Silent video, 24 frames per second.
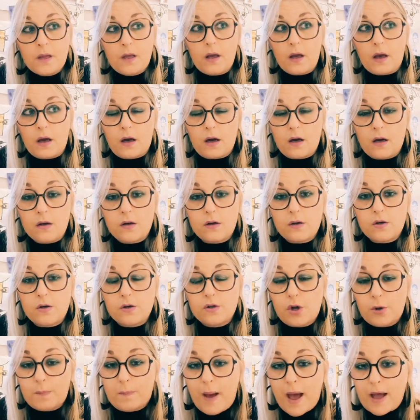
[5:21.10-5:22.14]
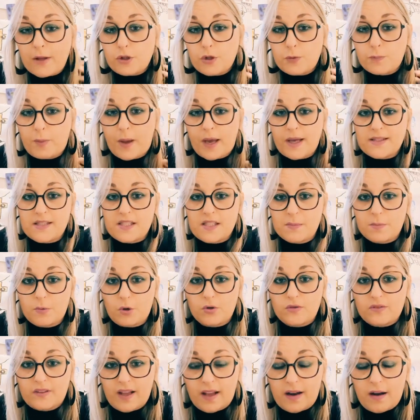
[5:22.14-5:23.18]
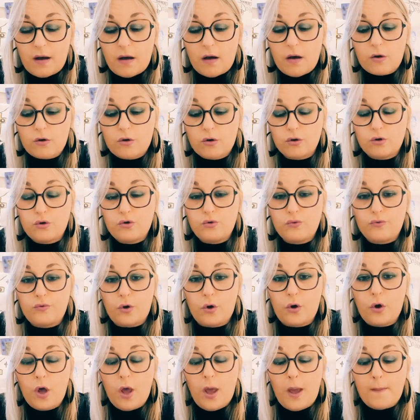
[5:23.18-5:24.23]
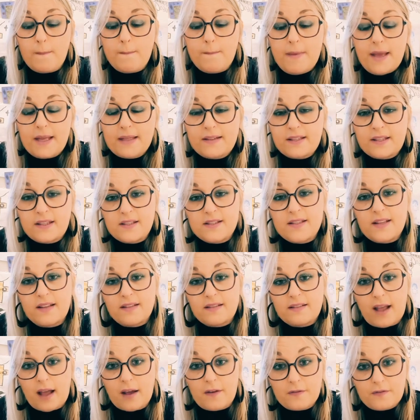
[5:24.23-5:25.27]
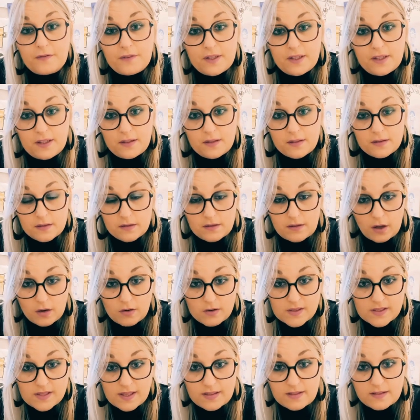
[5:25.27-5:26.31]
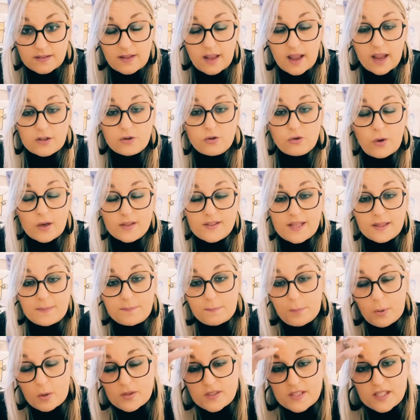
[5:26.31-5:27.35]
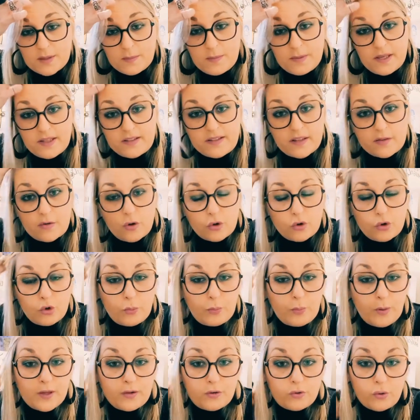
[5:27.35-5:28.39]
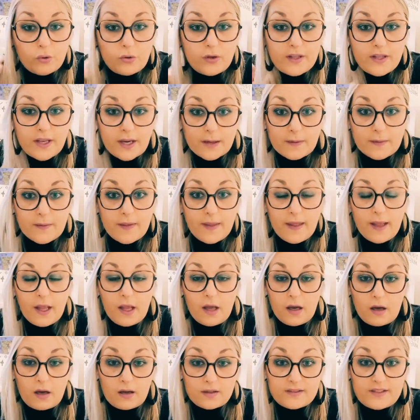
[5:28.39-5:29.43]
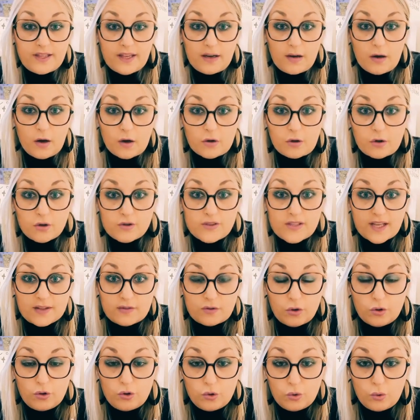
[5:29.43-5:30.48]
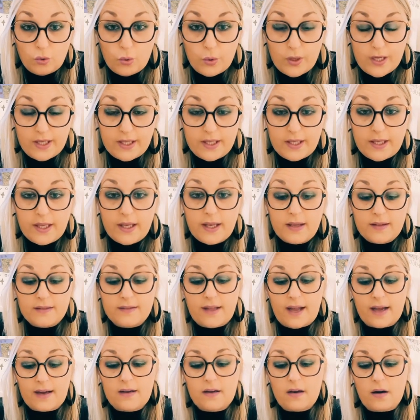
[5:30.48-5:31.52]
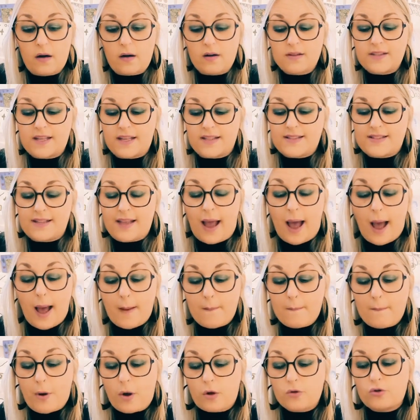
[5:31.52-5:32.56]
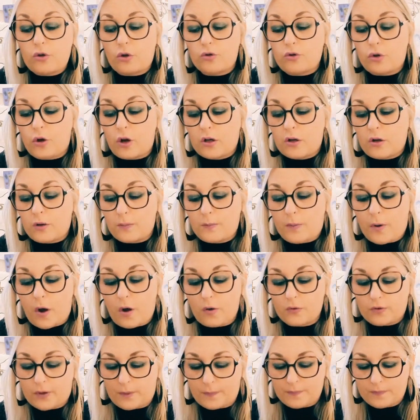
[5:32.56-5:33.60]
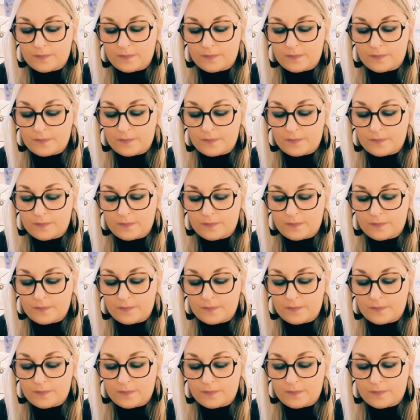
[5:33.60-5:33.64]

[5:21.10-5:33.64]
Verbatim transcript: Euh, je pars du principe que dès lors que tu veux maîtriser ta vie dans cette terre, tu as cette possibilité de couper tout lien euh, dès lors que ça te nourrit. D'accord Ça, c'est important de le comprendre.